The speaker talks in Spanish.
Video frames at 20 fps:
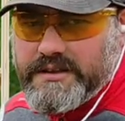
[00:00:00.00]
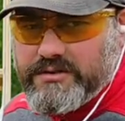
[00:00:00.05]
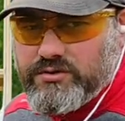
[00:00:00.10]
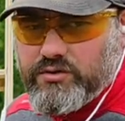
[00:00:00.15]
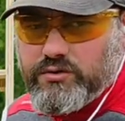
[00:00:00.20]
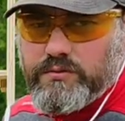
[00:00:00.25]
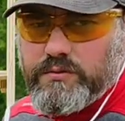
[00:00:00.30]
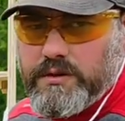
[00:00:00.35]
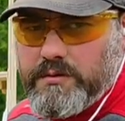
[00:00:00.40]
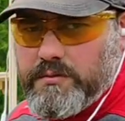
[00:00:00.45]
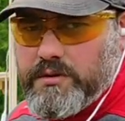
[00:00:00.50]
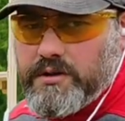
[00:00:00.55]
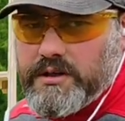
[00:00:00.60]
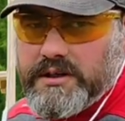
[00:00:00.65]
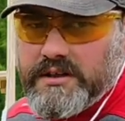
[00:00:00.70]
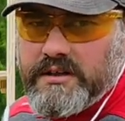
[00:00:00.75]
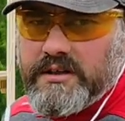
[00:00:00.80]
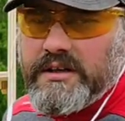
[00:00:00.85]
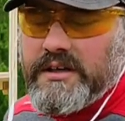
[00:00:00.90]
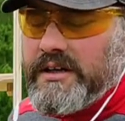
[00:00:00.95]
tiene sus
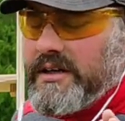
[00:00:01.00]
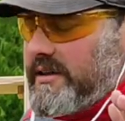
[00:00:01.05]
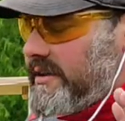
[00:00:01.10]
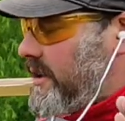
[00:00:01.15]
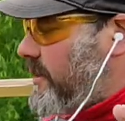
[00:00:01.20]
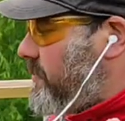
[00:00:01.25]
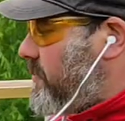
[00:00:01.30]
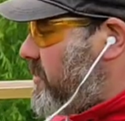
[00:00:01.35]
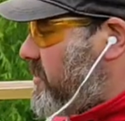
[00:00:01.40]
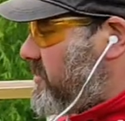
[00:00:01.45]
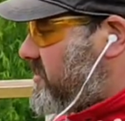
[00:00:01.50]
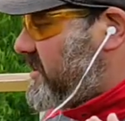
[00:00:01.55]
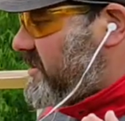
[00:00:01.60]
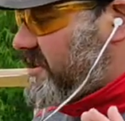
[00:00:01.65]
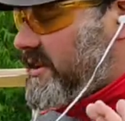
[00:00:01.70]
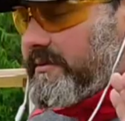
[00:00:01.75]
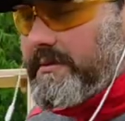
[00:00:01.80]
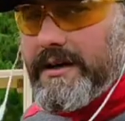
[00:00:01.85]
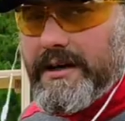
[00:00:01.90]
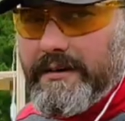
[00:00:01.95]
bemoles, tampoco es
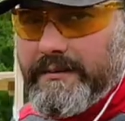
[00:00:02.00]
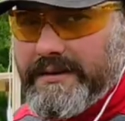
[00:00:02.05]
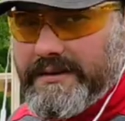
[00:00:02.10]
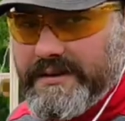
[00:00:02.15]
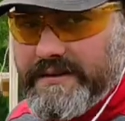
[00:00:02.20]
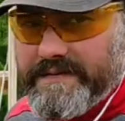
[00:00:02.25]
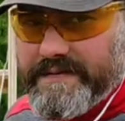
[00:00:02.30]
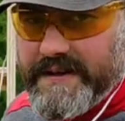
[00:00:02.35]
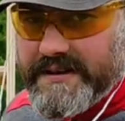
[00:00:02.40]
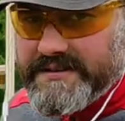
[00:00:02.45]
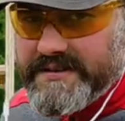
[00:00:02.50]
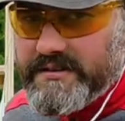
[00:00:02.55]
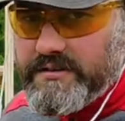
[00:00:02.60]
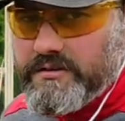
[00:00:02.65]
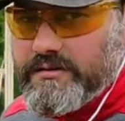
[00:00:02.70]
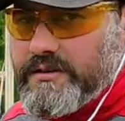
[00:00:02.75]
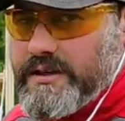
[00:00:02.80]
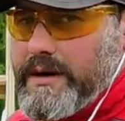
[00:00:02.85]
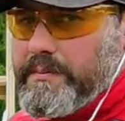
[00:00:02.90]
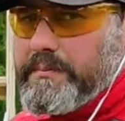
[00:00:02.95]
extremadamente fácil,
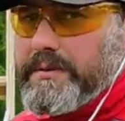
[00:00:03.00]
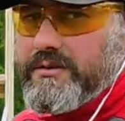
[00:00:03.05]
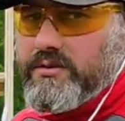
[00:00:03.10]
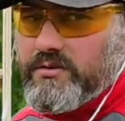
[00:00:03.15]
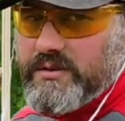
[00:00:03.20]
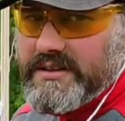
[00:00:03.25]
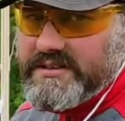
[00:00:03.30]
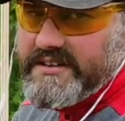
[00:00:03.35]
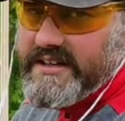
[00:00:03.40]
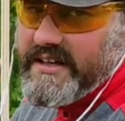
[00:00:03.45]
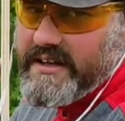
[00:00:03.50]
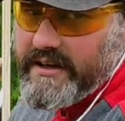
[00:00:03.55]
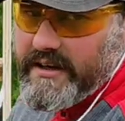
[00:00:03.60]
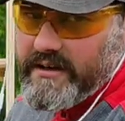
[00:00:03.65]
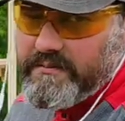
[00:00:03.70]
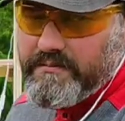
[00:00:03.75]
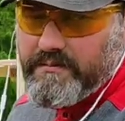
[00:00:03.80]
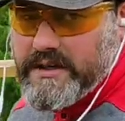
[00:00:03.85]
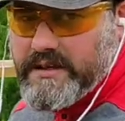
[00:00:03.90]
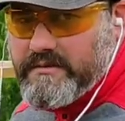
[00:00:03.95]
no todas las pinturas se
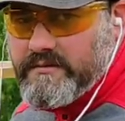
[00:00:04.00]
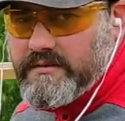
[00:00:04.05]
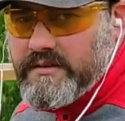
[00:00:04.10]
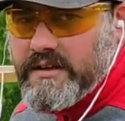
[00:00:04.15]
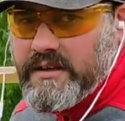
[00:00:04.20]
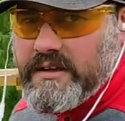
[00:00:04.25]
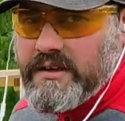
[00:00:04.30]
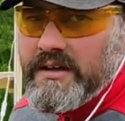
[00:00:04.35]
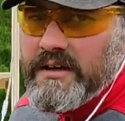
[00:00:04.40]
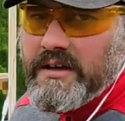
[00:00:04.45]
agarran bien